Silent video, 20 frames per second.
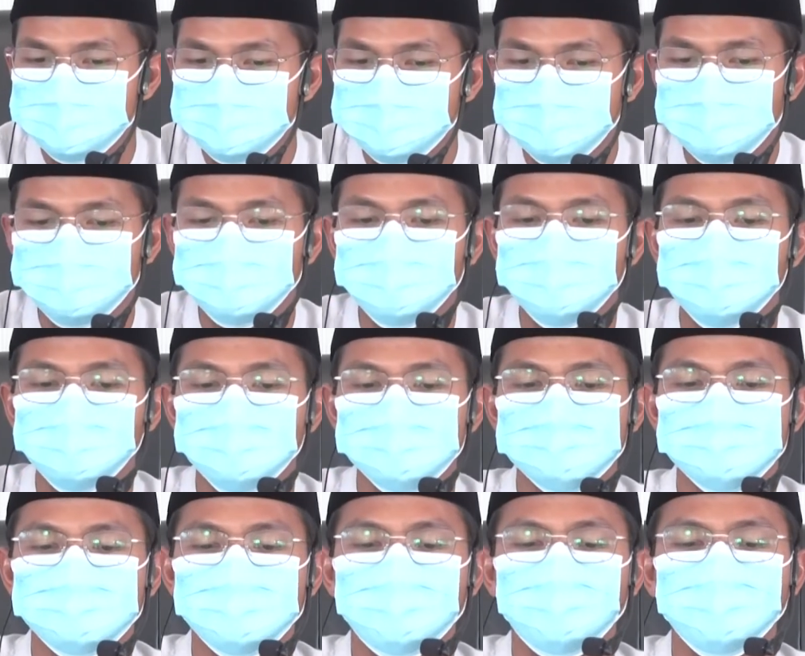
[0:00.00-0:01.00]
kepada Allah
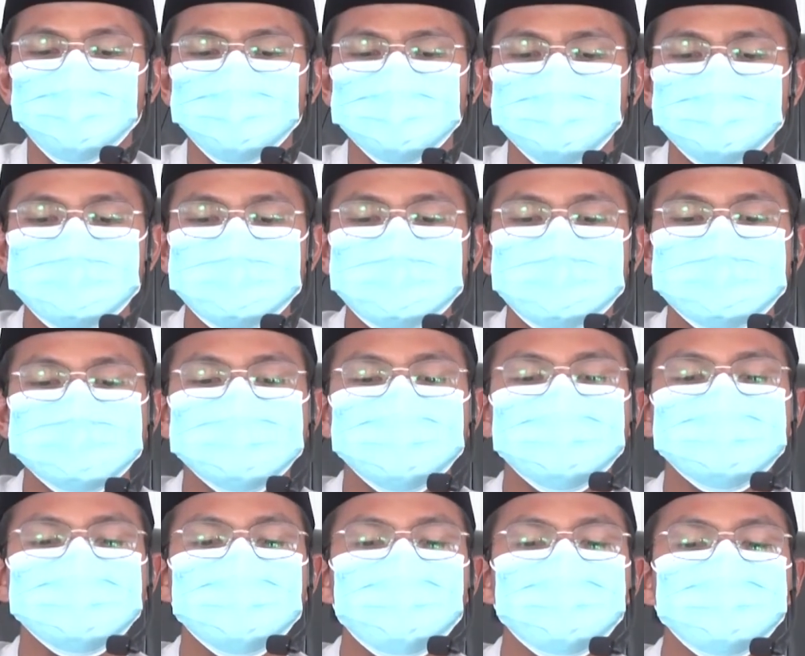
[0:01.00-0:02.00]
Subhanahu wa taala
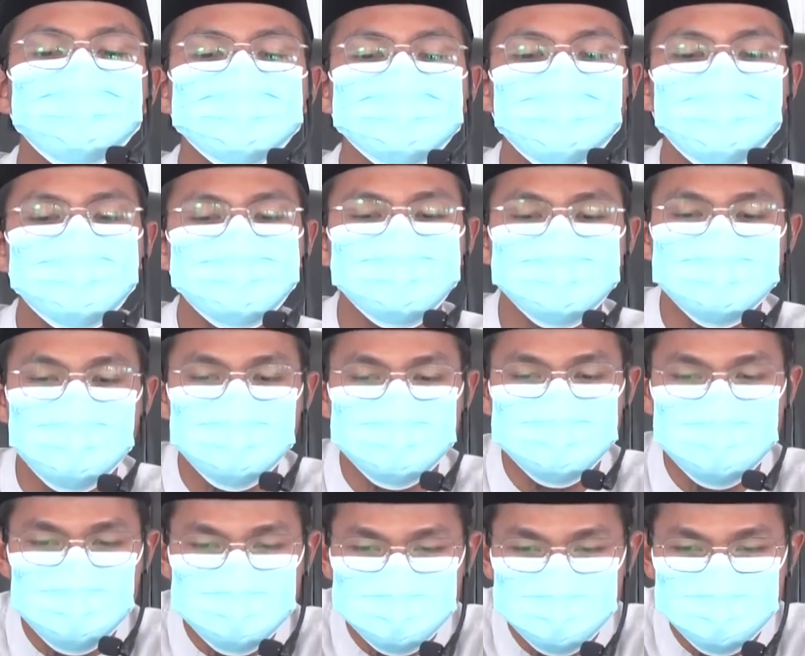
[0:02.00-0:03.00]
serta benar-benar
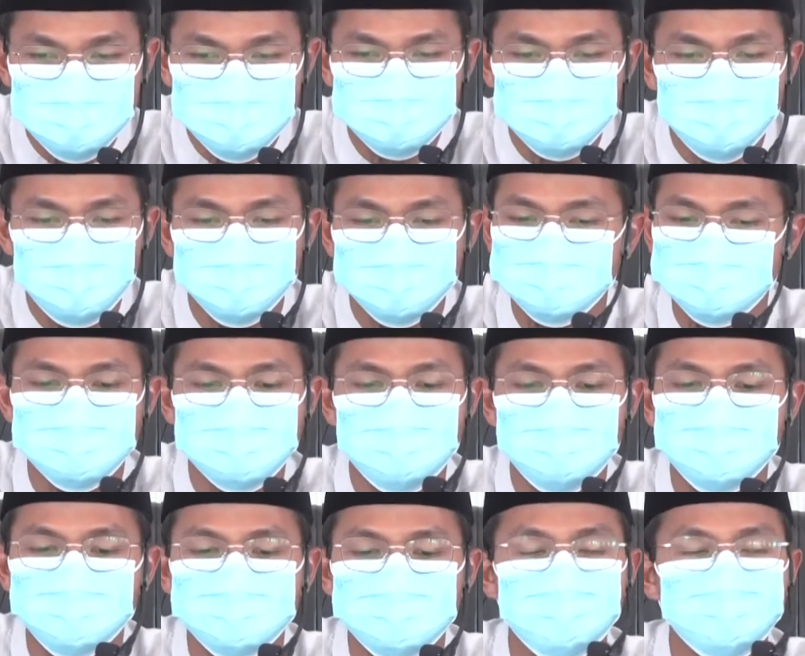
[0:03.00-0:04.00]
yakin bahwa tidak
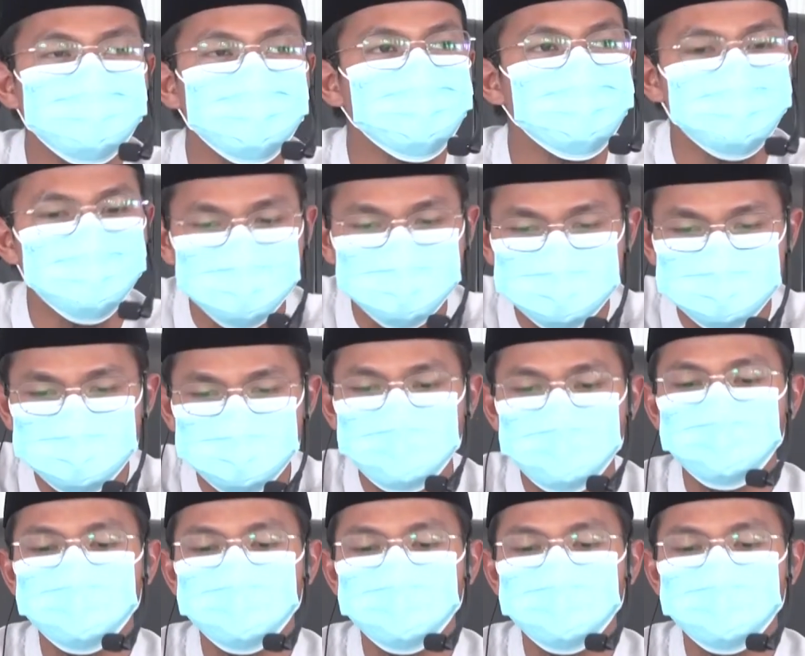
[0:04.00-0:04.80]
ada yang memberi,